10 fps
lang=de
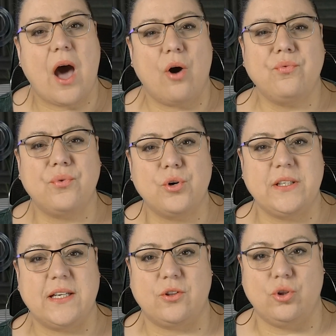auf
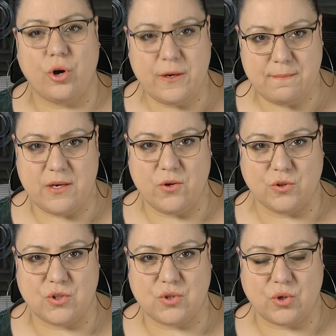109
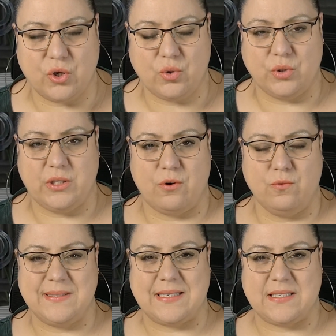Millionen zurück und der
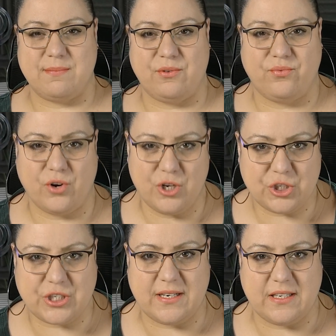Umsatz mit
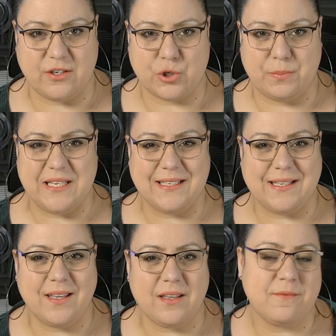vollständigen Spielen
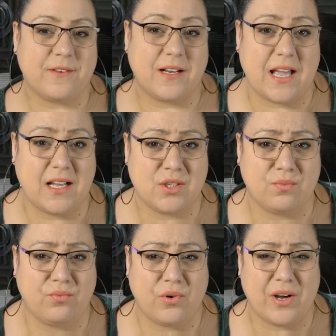ging im Vergleich
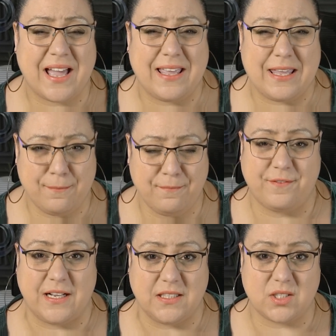zum Vorjahr
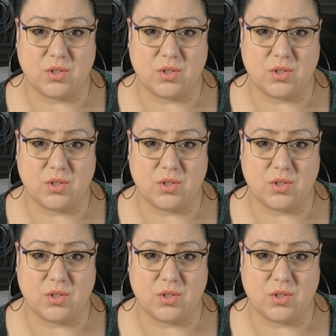ebenfalls